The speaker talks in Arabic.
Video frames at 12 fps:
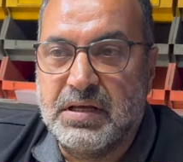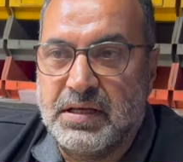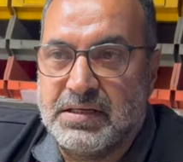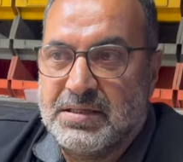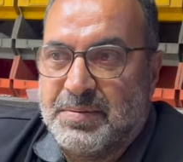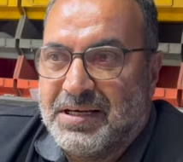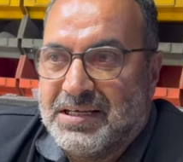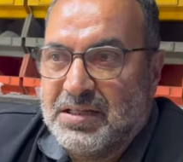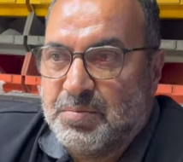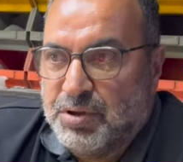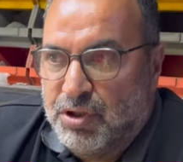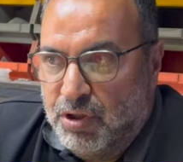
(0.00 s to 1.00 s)
اذا ما
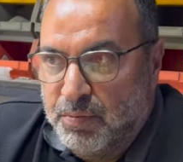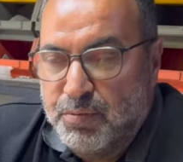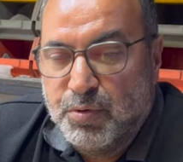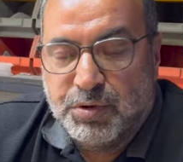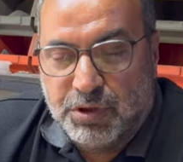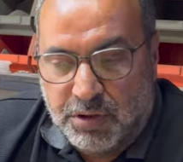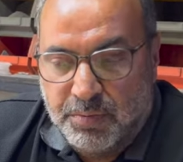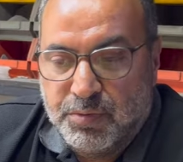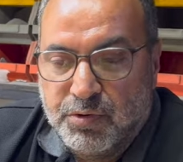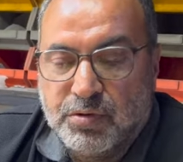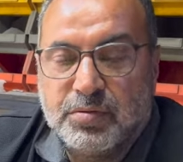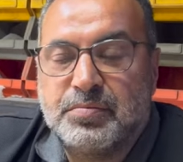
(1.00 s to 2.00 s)
كنت بتحبه
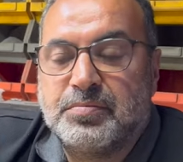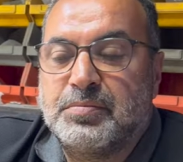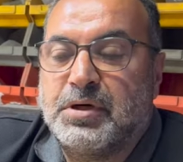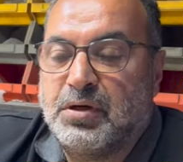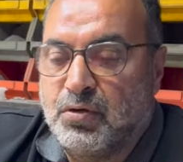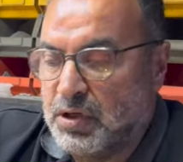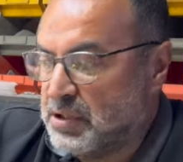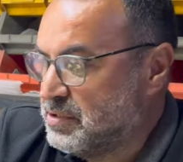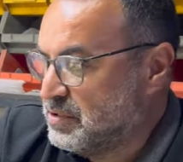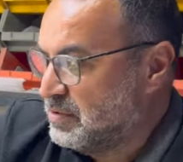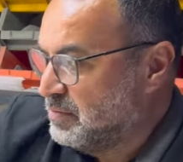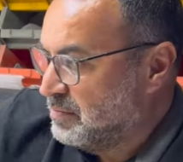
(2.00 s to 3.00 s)
بتحبه ما له عازم
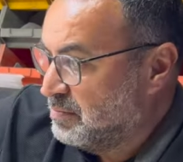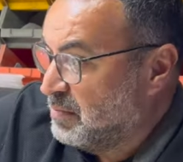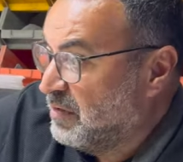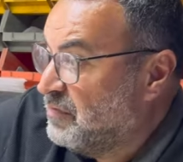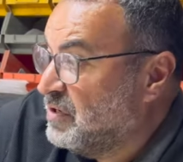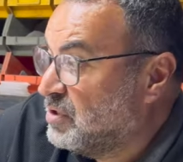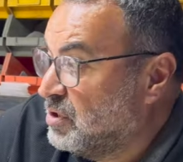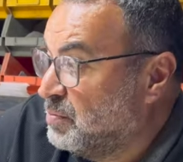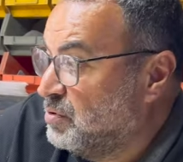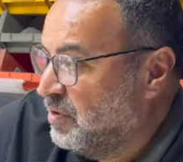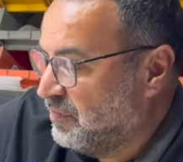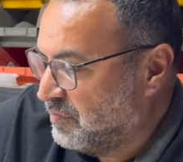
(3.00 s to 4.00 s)
ما فيك
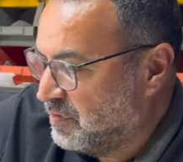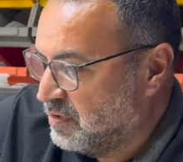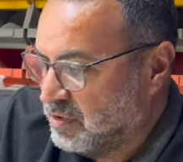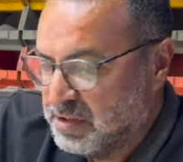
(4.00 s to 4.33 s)
تبدع فيه